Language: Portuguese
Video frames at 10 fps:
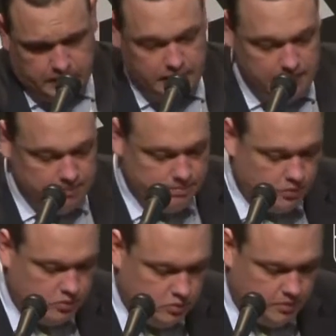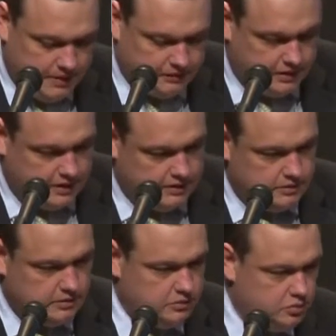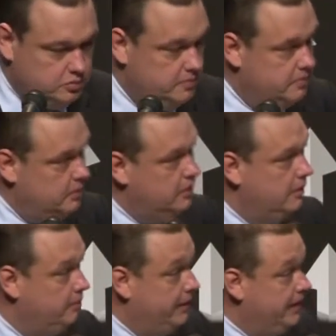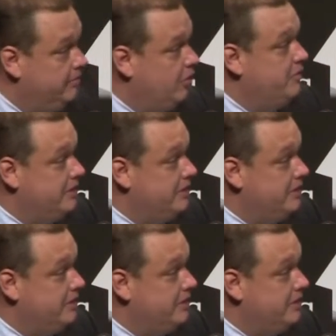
e no começo da, do, do uh, Billy Boy